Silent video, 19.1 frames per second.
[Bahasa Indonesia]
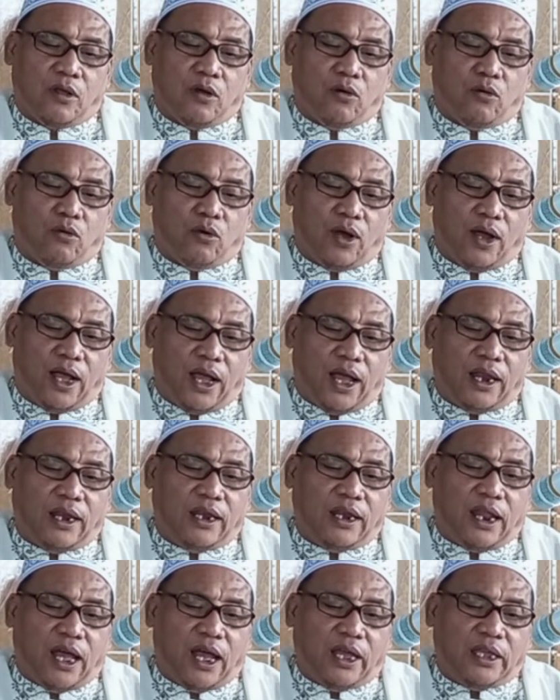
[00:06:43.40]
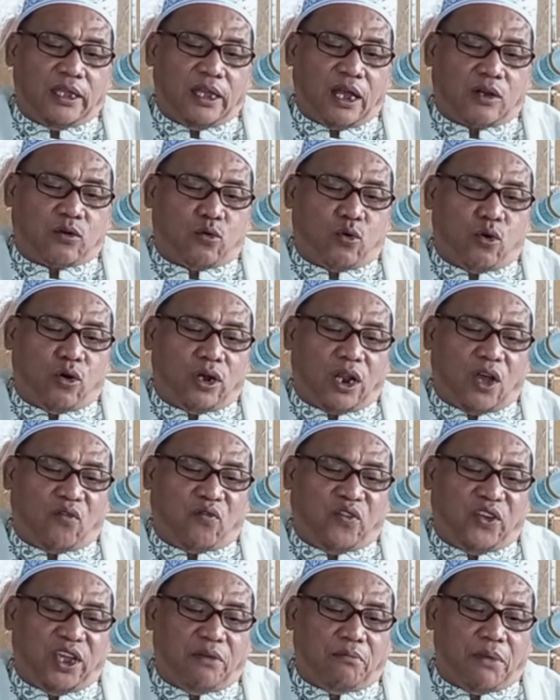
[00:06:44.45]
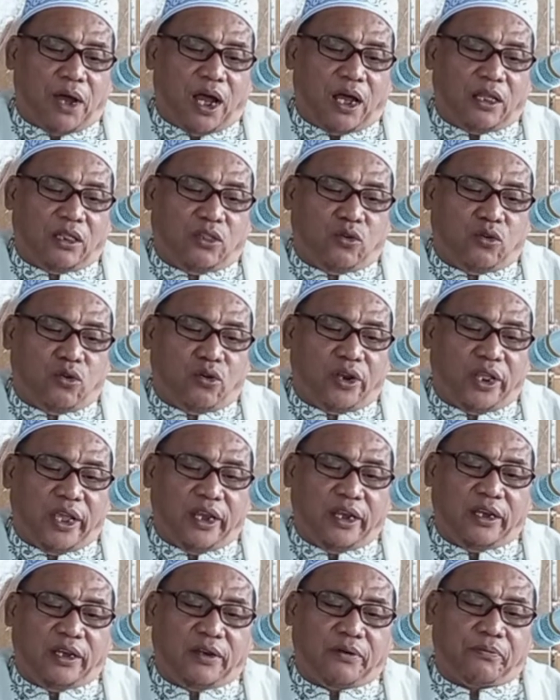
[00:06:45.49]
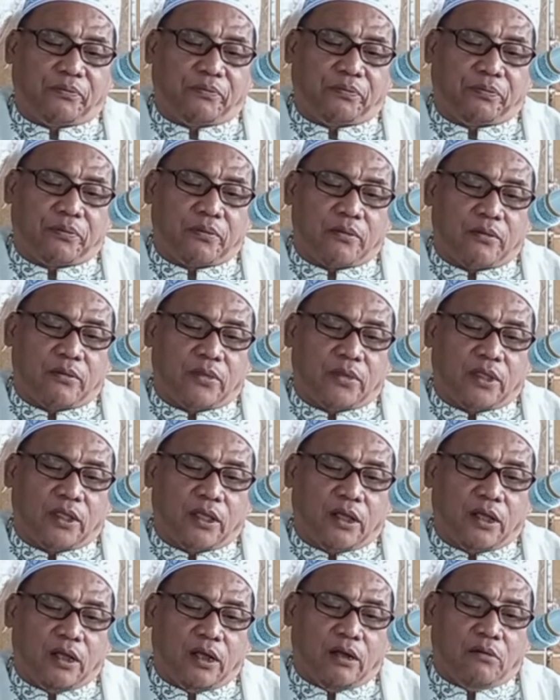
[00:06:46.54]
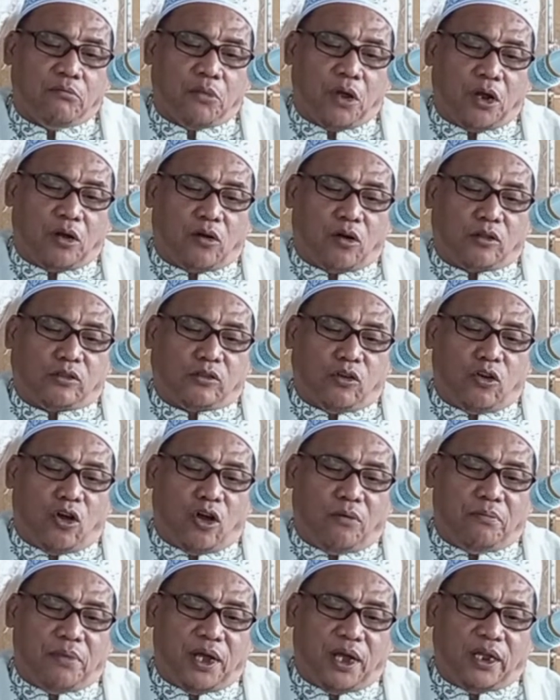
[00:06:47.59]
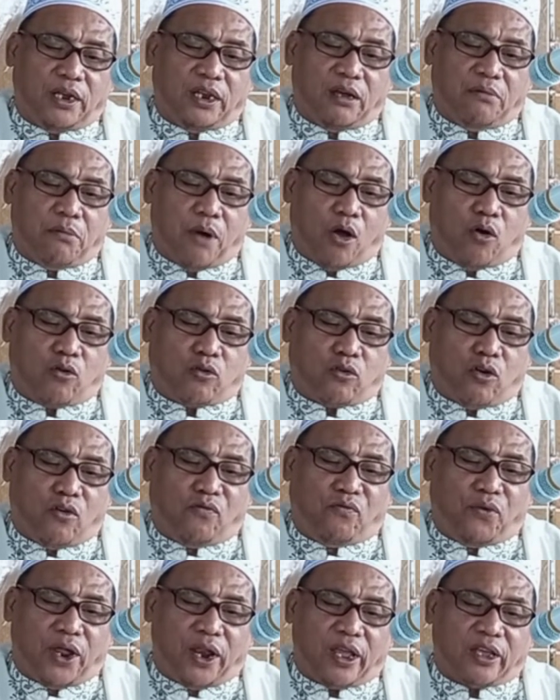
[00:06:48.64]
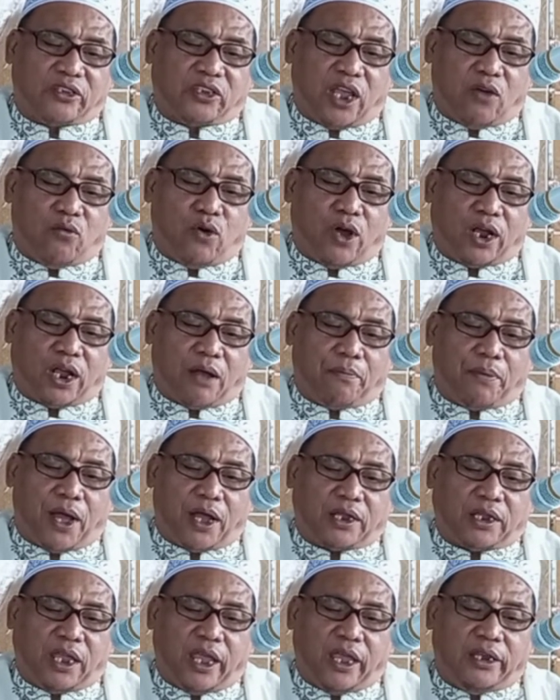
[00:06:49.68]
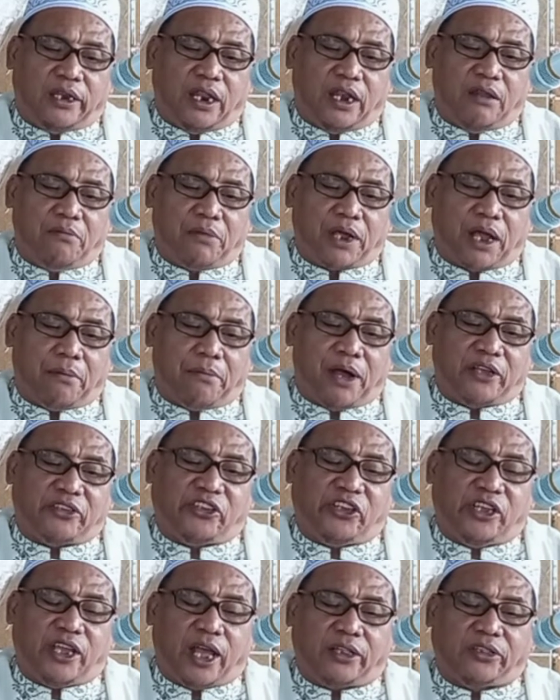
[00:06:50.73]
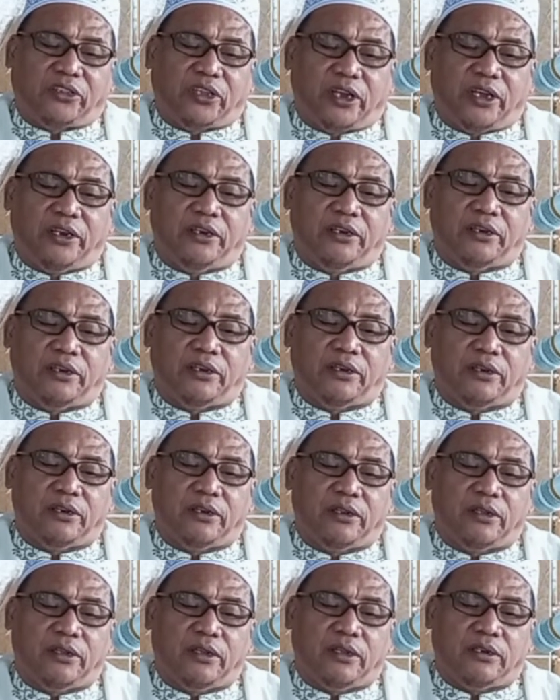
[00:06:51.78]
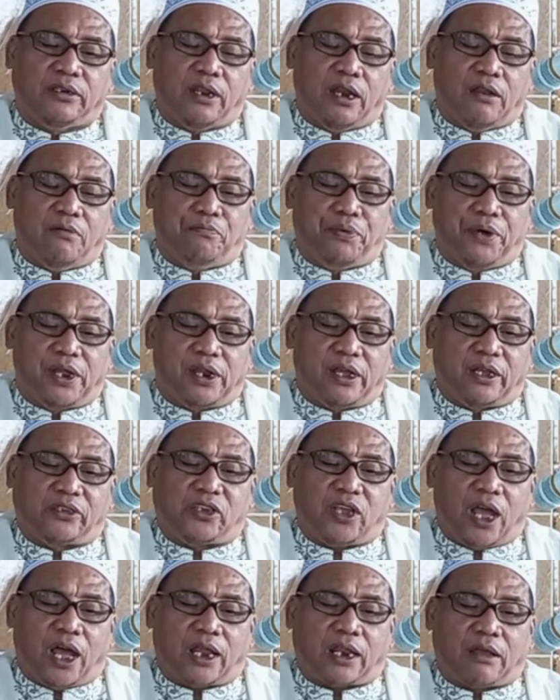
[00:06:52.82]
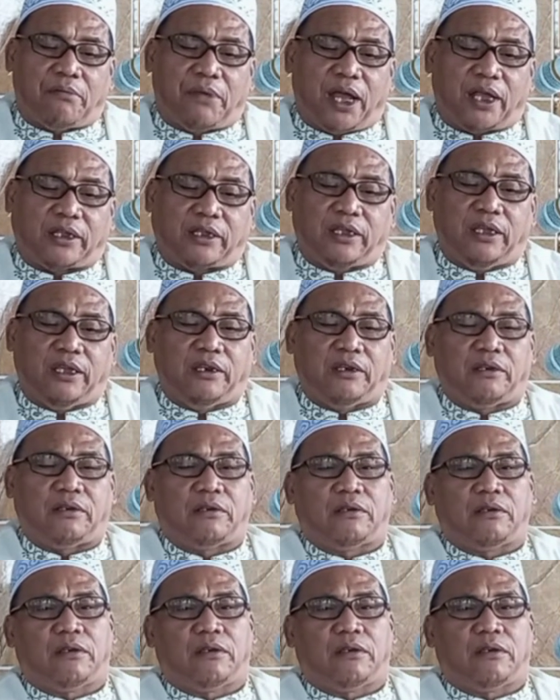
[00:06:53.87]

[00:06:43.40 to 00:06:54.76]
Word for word: wa alla yakuna fi mahdurin ben kotlok beda mau kuperan saya wa kapake dalam kamaksiatan dalam barang haram haramakin